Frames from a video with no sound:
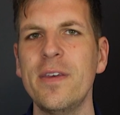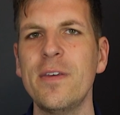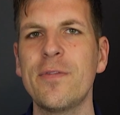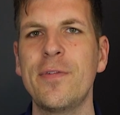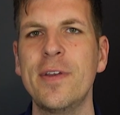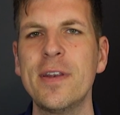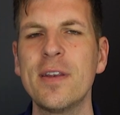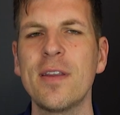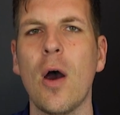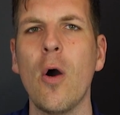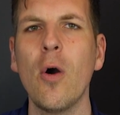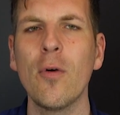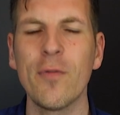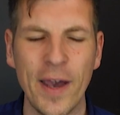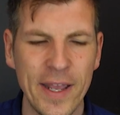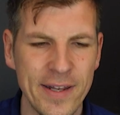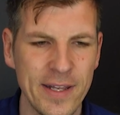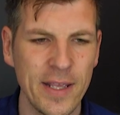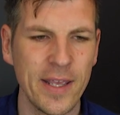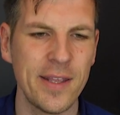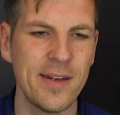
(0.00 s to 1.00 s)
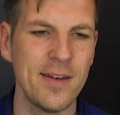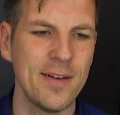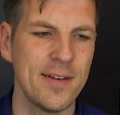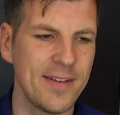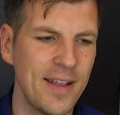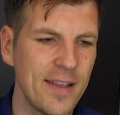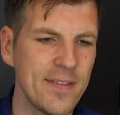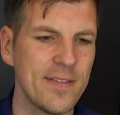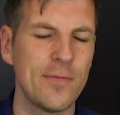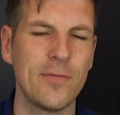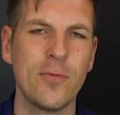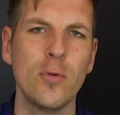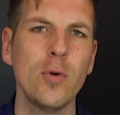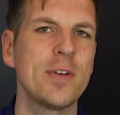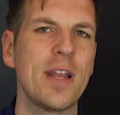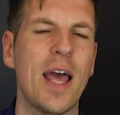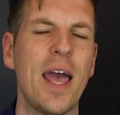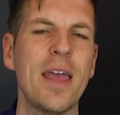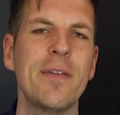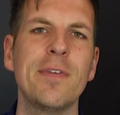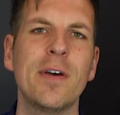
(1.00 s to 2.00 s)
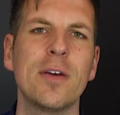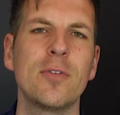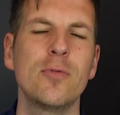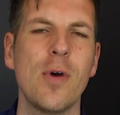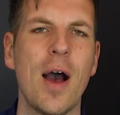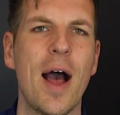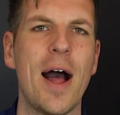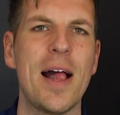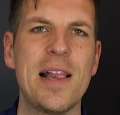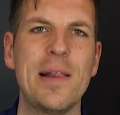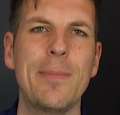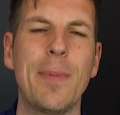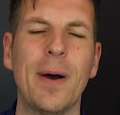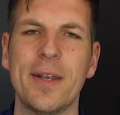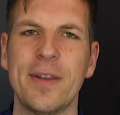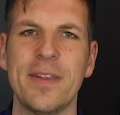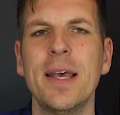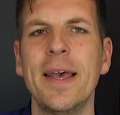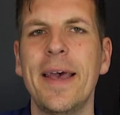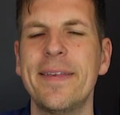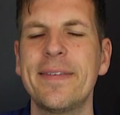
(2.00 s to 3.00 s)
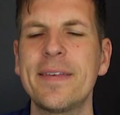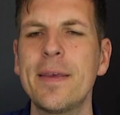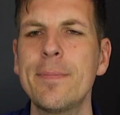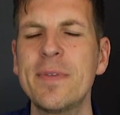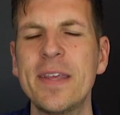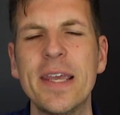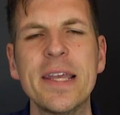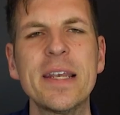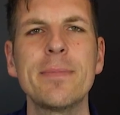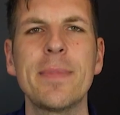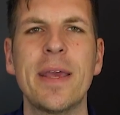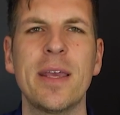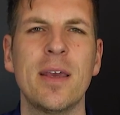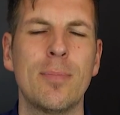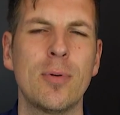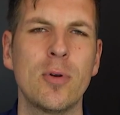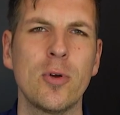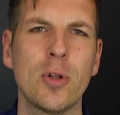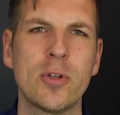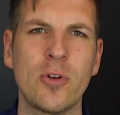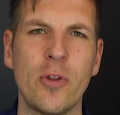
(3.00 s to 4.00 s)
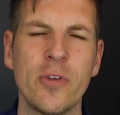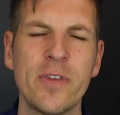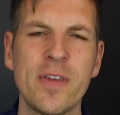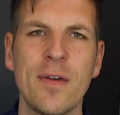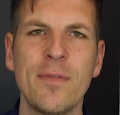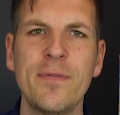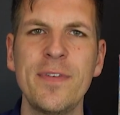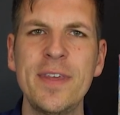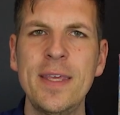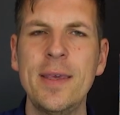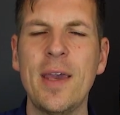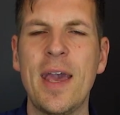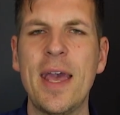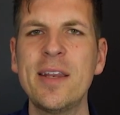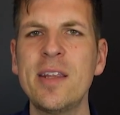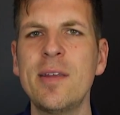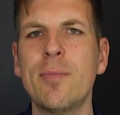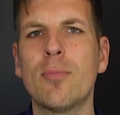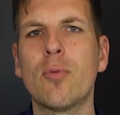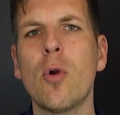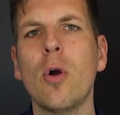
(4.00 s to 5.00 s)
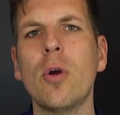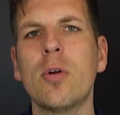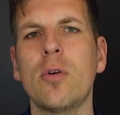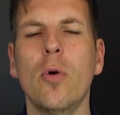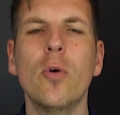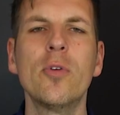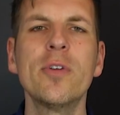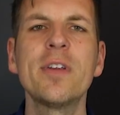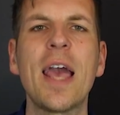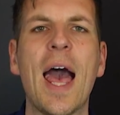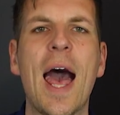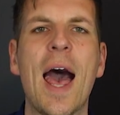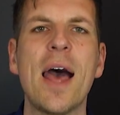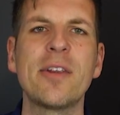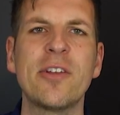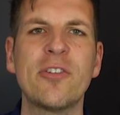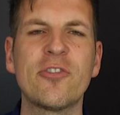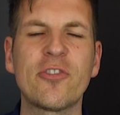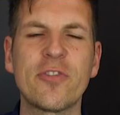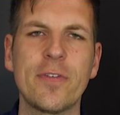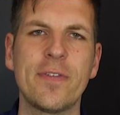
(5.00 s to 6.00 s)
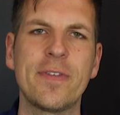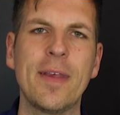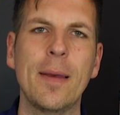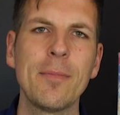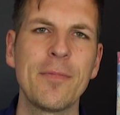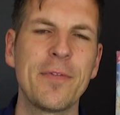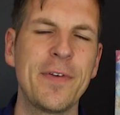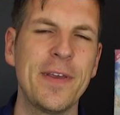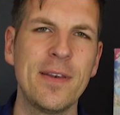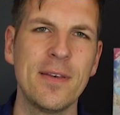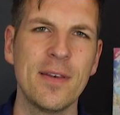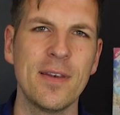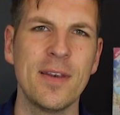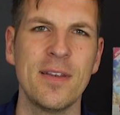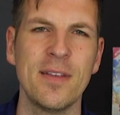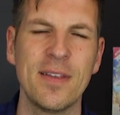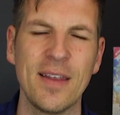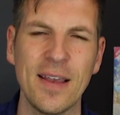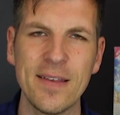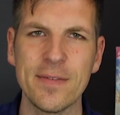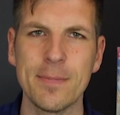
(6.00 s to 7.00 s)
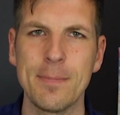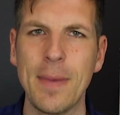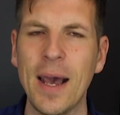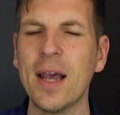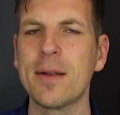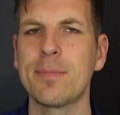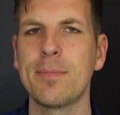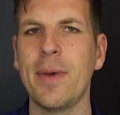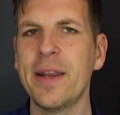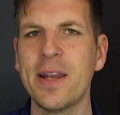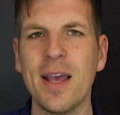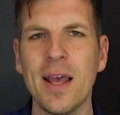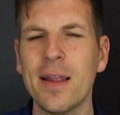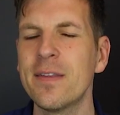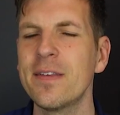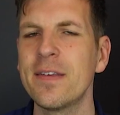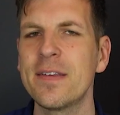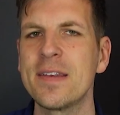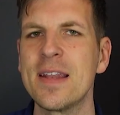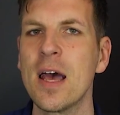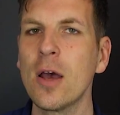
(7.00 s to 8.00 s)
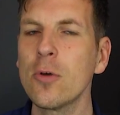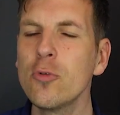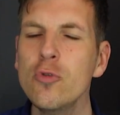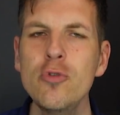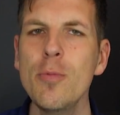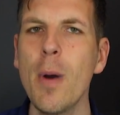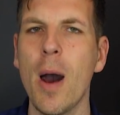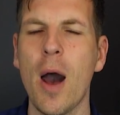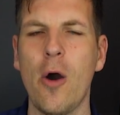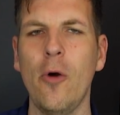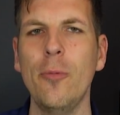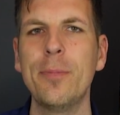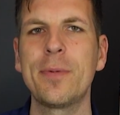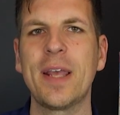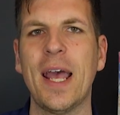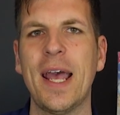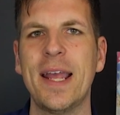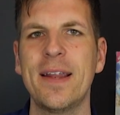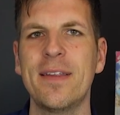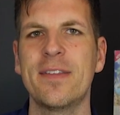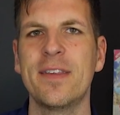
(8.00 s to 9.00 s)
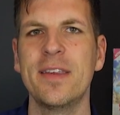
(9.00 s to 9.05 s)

Ich finde auch weiterhin, das wirkt einfach nur albern. Es gibt jede Menge Plotlöcher, wie Eddie Brock und Carnage zusammenfinden. Das macht meiner Ansicht nach überhaupt keinen